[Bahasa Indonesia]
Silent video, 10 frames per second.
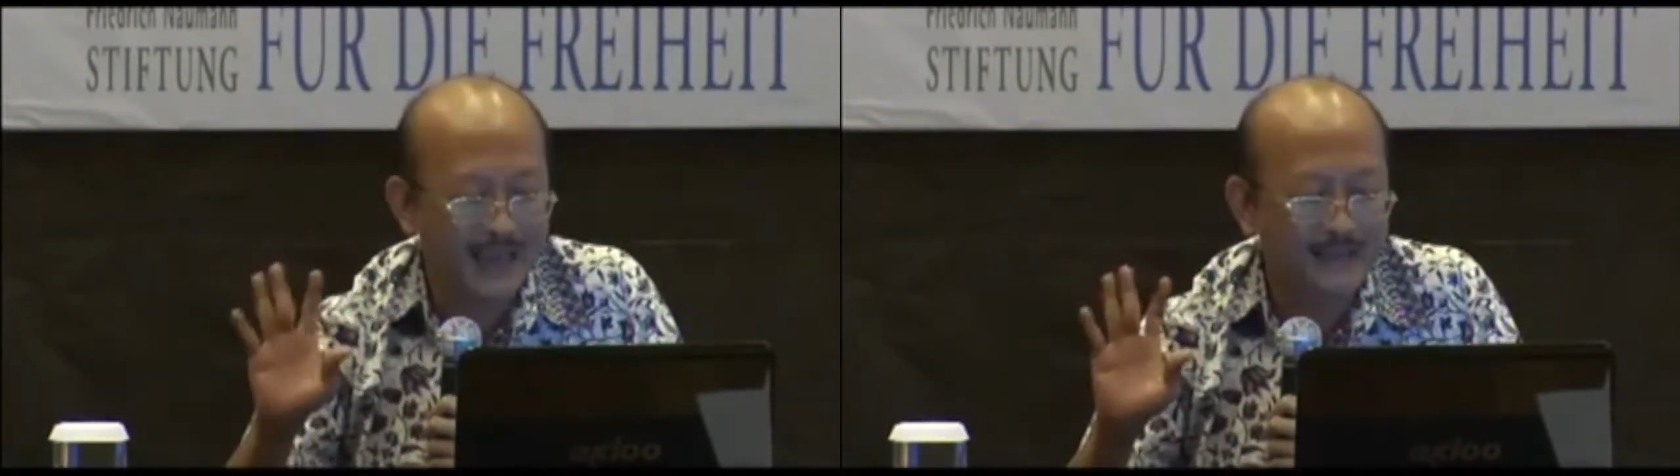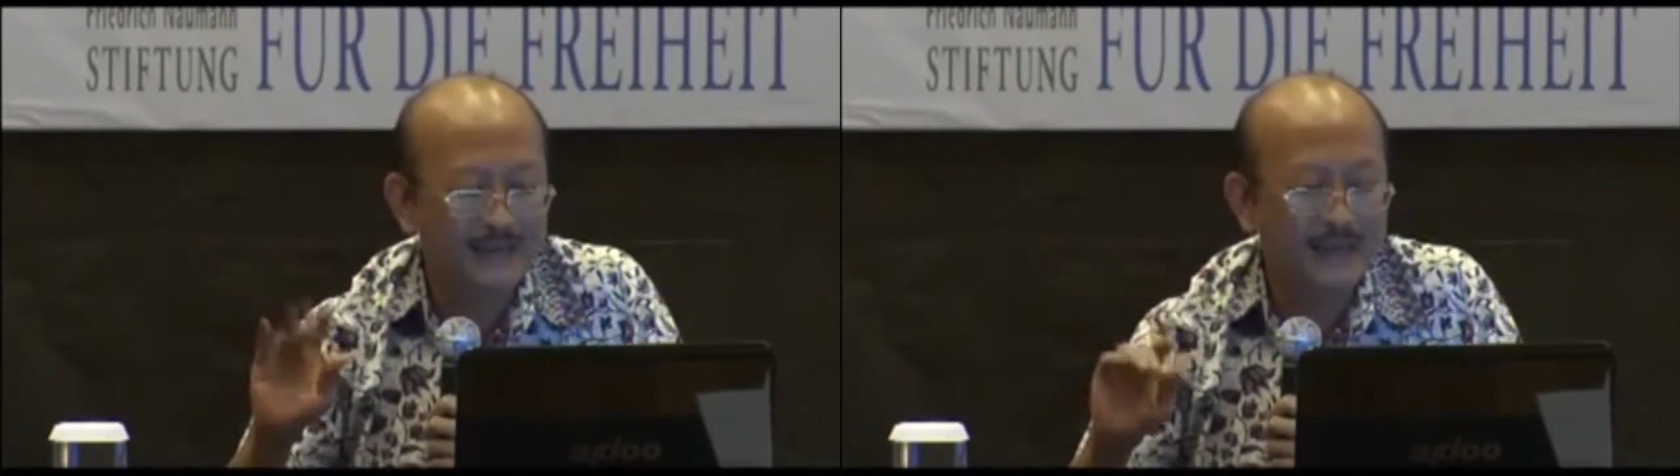
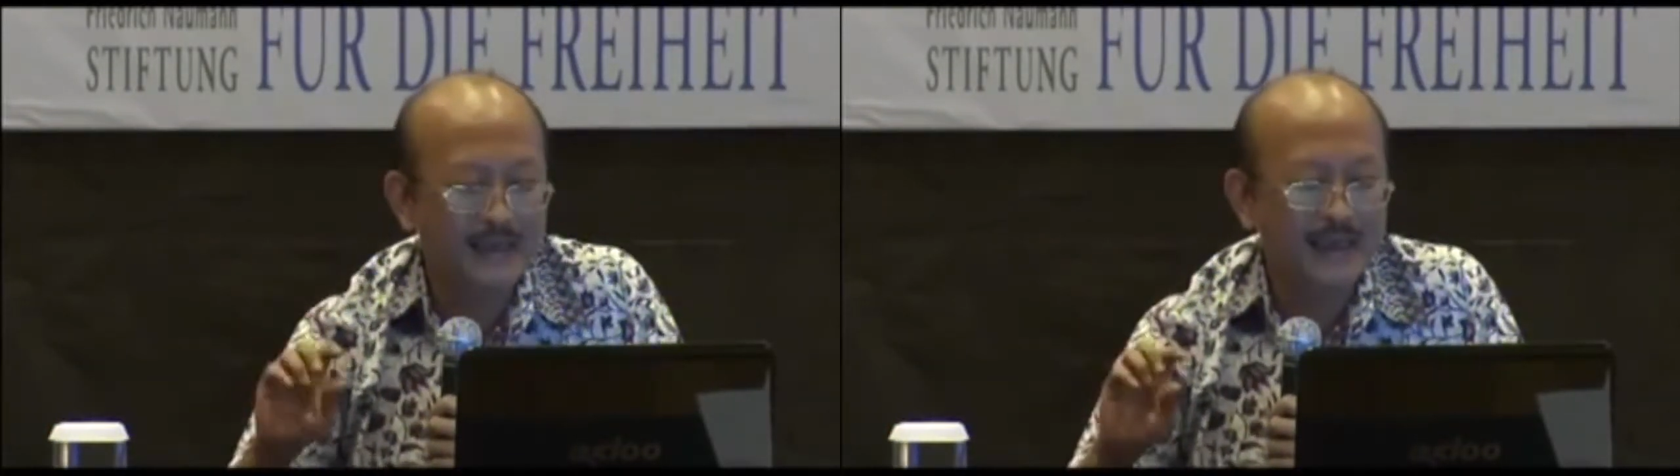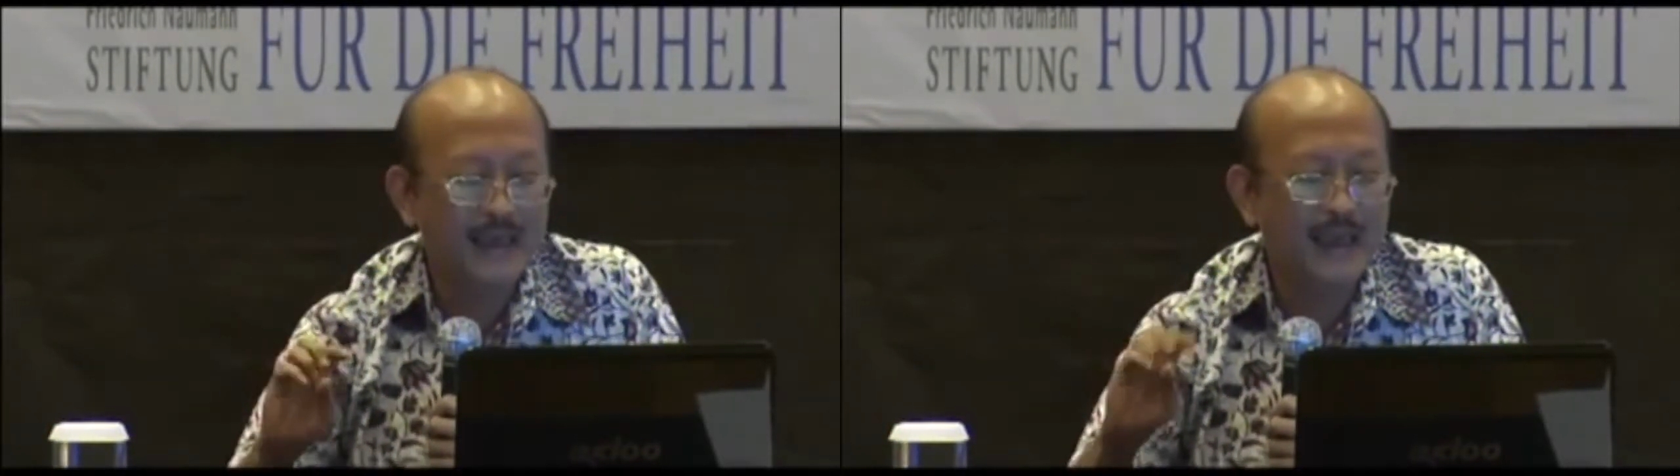S
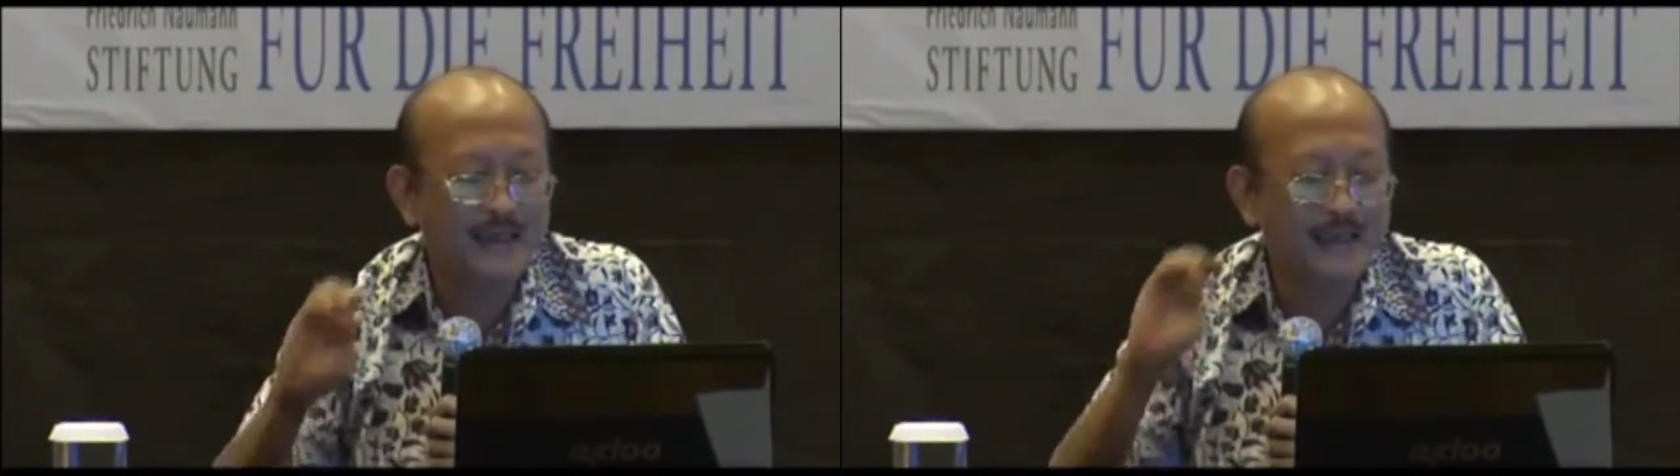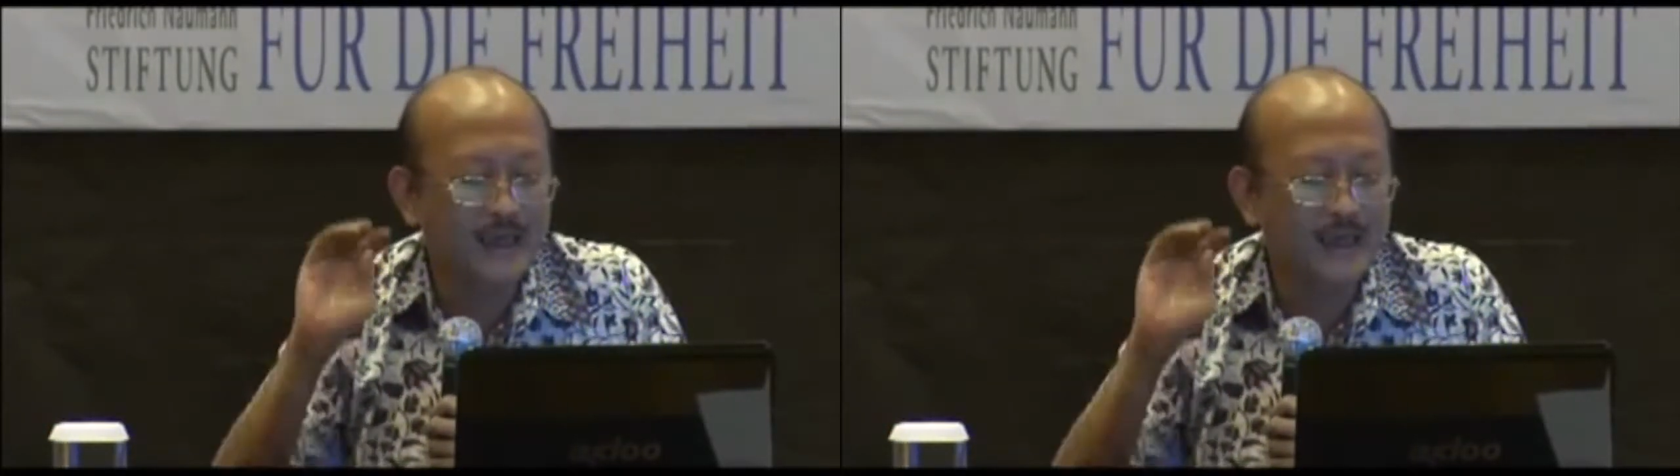and the